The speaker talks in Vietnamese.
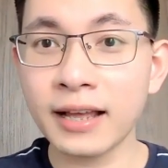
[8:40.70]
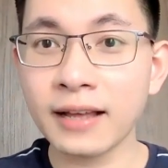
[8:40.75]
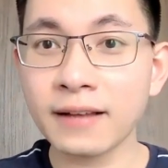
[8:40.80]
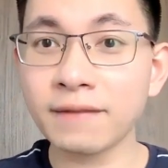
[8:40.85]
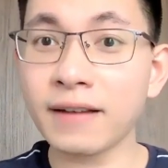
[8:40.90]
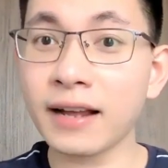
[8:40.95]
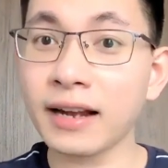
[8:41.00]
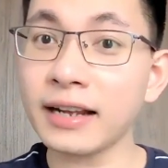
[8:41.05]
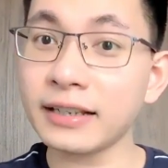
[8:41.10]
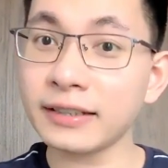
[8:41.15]

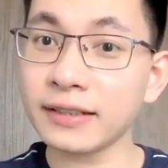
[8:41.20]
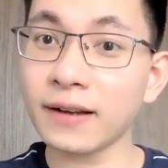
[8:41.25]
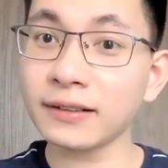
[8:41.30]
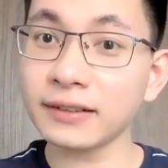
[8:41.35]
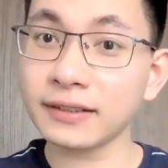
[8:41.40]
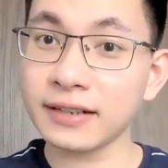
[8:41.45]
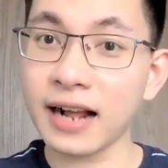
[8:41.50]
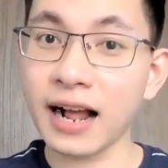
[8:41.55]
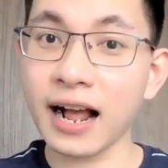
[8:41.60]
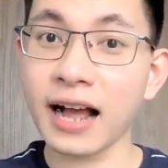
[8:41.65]
Và lý do
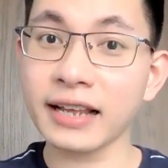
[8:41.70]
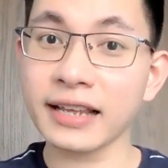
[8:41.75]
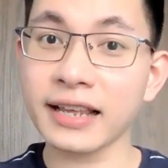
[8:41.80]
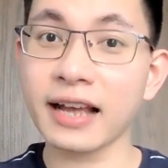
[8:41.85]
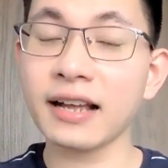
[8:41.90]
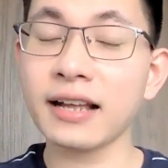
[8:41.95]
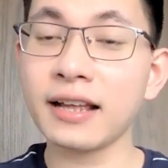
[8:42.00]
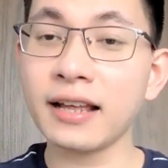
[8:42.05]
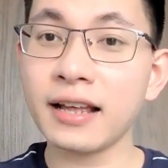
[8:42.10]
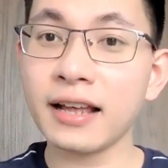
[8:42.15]
thứ hai nha,
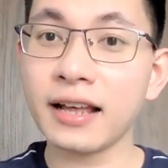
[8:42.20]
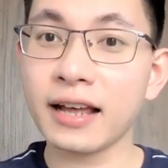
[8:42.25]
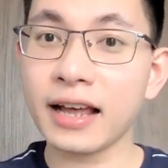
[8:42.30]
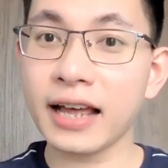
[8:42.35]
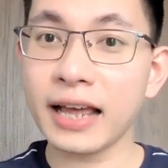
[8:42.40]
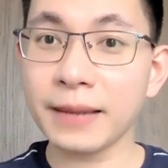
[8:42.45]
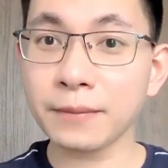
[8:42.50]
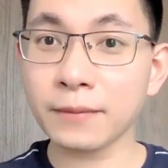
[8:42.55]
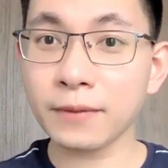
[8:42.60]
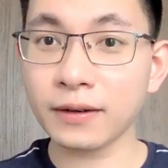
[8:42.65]

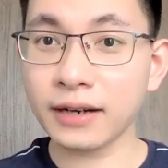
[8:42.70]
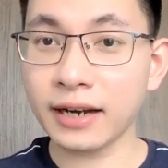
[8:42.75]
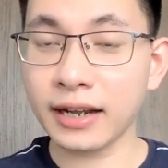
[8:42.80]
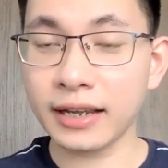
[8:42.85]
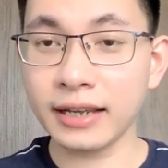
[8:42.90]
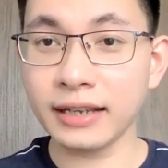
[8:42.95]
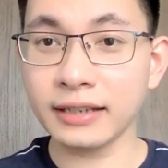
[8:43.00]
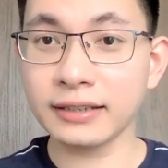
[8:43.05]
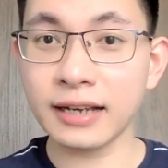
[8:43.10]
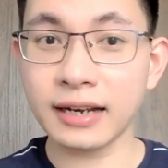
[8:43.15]
em còn để
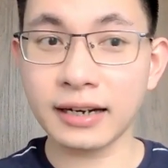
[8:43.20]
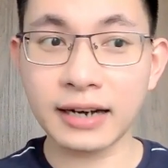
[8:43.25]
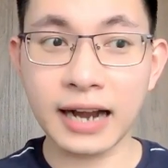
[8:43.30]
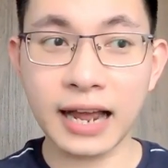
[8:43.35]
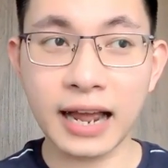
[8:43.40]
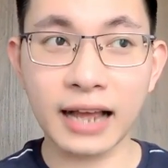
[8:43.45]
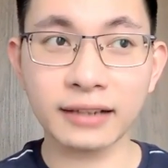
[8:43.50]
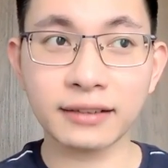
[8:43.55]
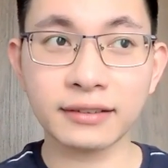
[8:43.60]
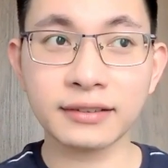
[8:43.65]
ý rằng
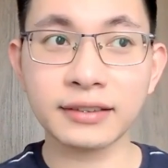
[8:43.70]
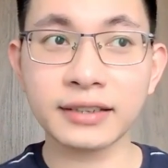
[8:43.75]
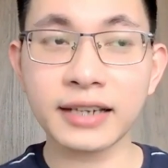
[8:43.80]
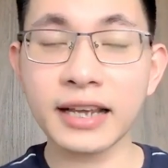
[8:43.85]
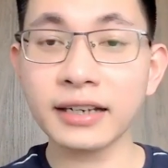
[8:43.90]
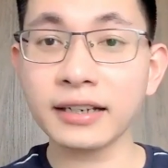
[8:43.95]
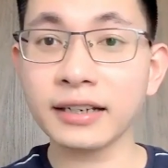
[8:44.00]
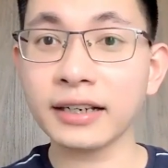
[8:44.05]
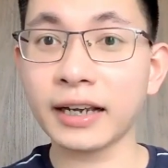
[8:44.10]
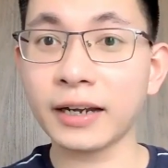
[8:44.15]
là
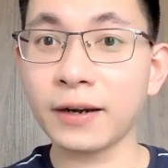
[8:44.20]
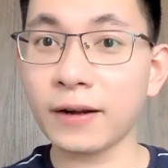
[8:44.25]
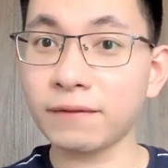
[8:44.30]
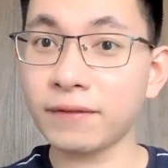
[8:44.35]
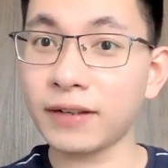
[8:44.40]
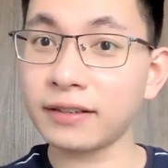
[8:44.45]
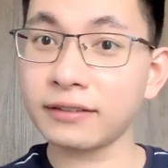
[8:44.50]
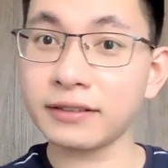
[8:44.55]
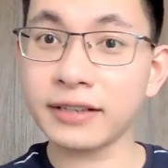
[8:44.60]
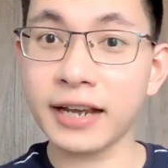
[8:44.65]
trên cái đoạn
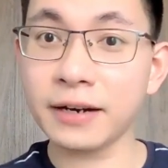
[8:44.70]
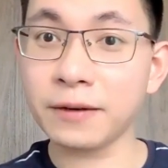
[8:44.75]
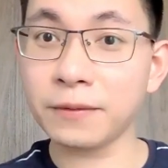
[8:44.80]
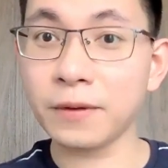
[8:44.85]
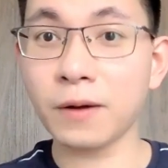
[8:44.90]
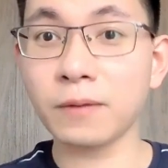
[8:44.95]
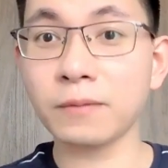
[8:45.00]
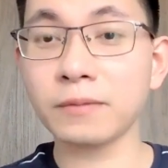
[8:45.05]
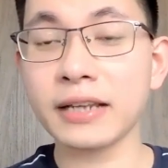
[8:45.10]
văn trên đúng không?